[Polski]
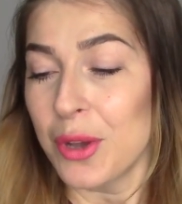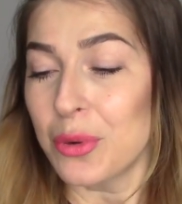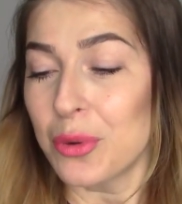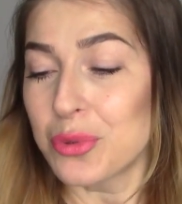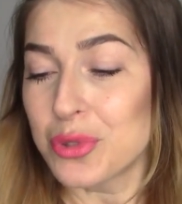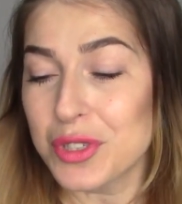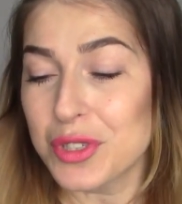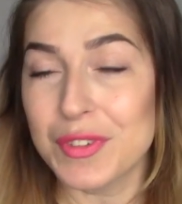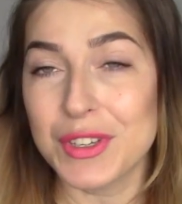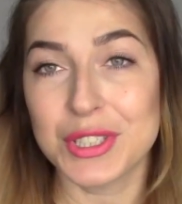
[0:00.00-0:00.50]

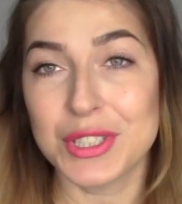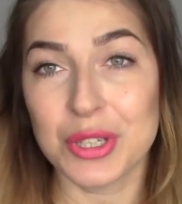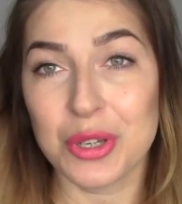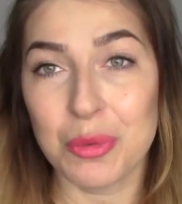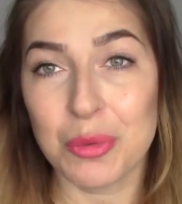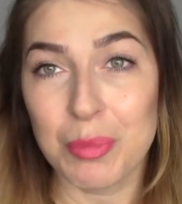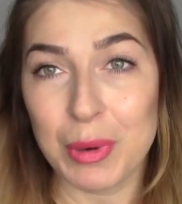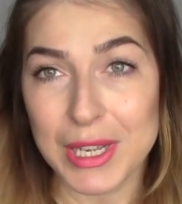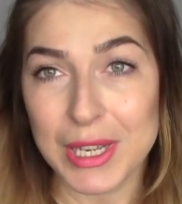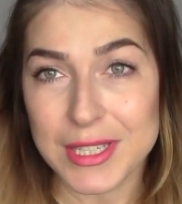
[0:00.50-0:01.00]
używa się
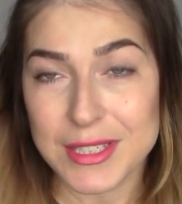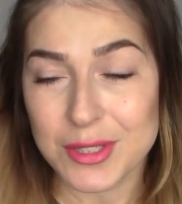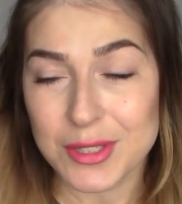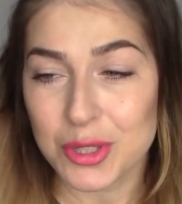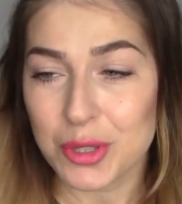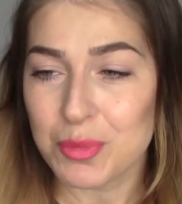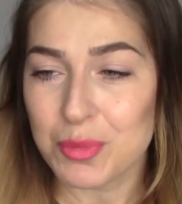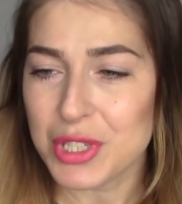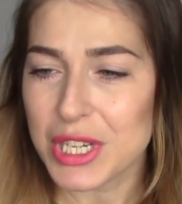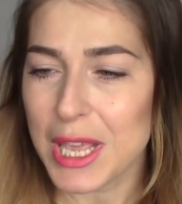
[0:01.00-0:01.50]
go bardzo
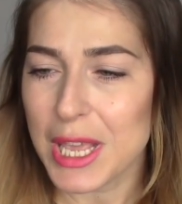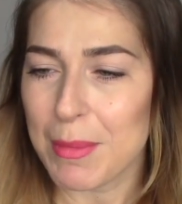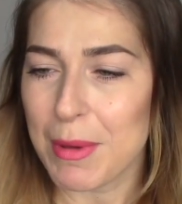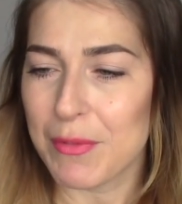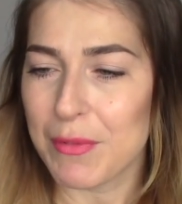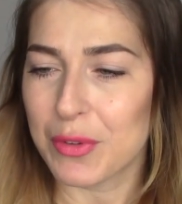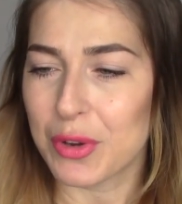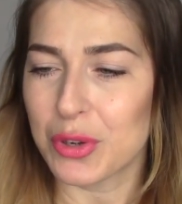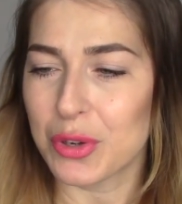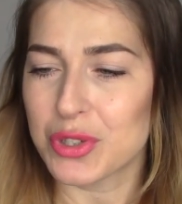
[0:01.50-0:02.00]
dobrze. Ja
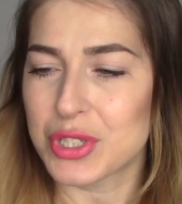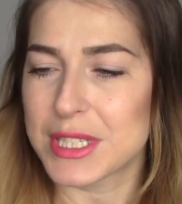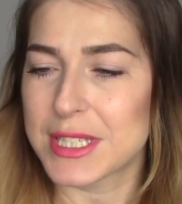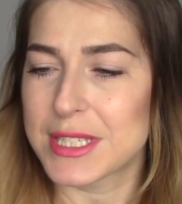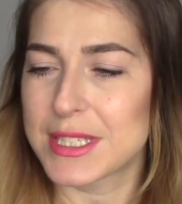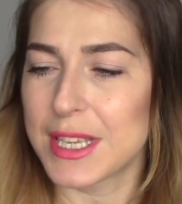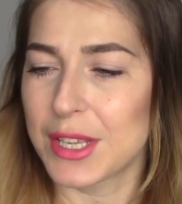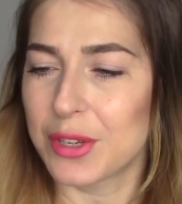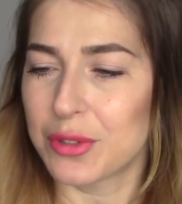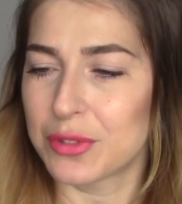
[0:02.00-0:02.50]
mam w kolorze
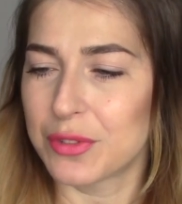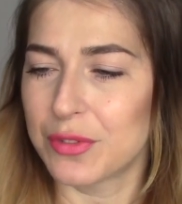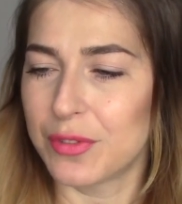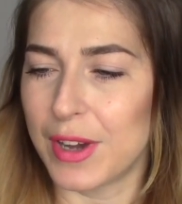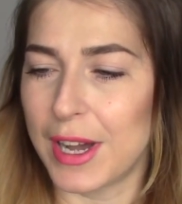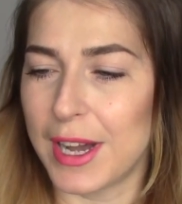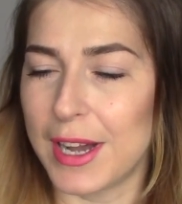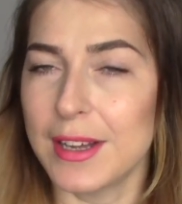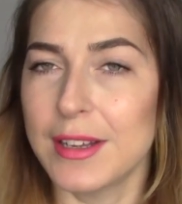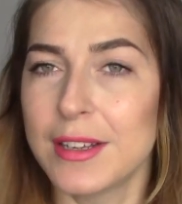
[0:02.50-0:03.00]

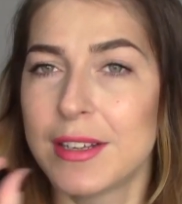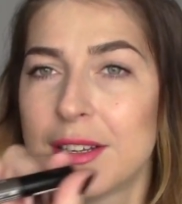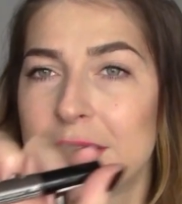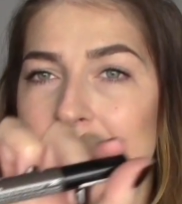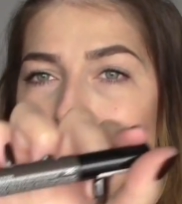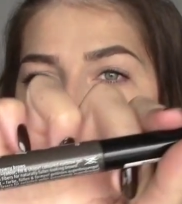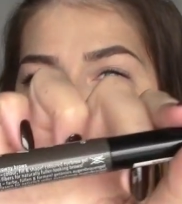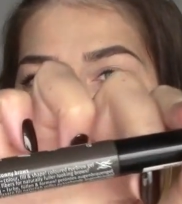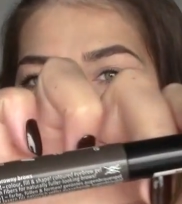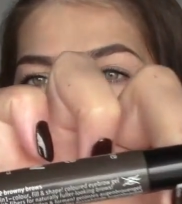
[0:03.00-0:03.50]
02,
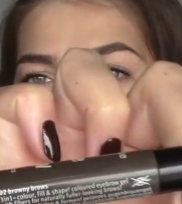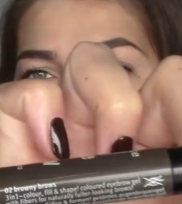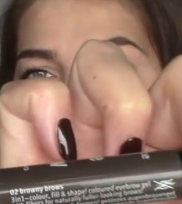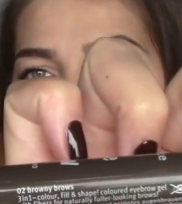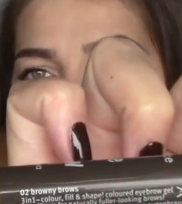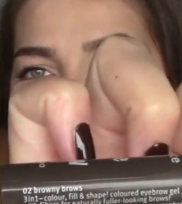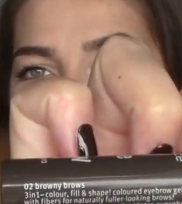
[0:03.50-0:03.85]
to jest ten